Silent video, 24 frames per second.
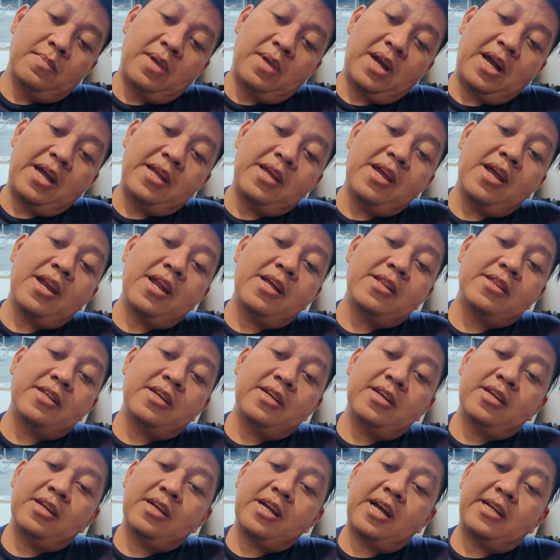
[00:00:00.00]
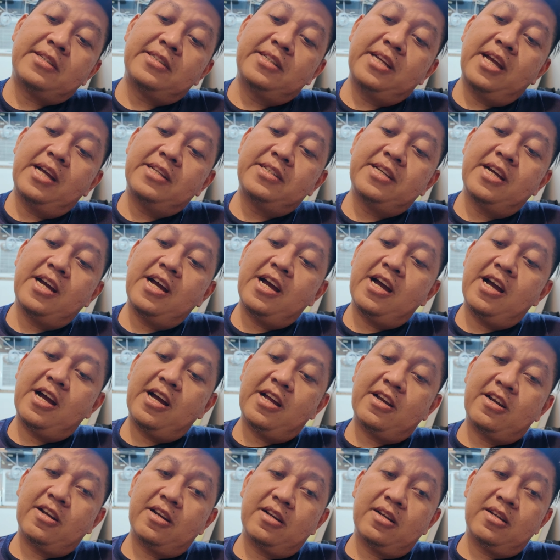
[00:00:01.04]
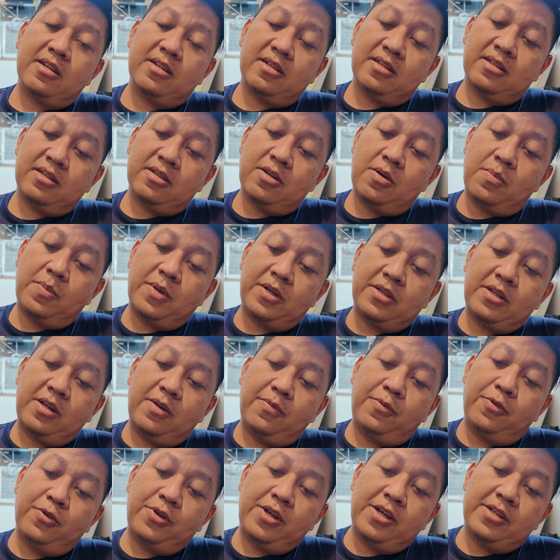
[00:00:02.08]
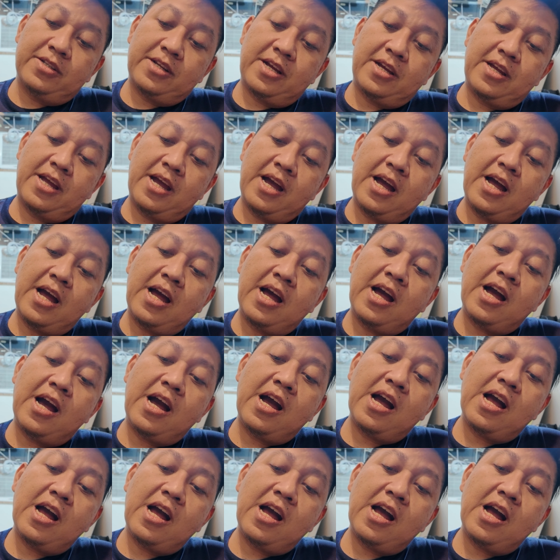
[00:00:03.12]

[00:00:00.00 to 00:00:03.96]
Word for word: makanya nanti kasih aja nomor teleponnya saya